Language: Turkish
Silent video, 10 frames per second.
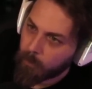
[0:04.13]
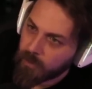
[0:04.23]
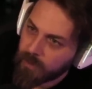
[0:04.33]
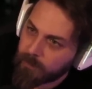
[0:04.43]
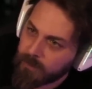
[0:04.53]

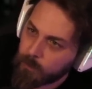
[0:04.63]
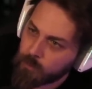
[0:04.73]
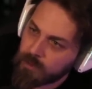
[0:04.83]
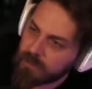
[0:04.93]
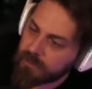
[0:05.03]
Abonelerime
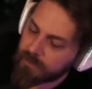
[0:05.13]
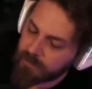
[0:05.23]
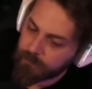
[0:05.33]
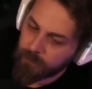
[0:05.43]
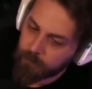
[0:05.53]
de yüzde
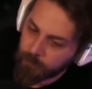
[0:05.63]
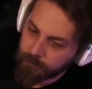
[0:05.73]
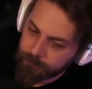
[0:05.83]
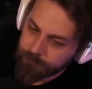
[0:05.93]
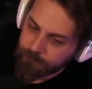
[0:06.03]
kırk indirim
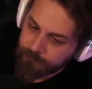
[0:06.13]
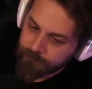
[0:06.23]
yapıyorum.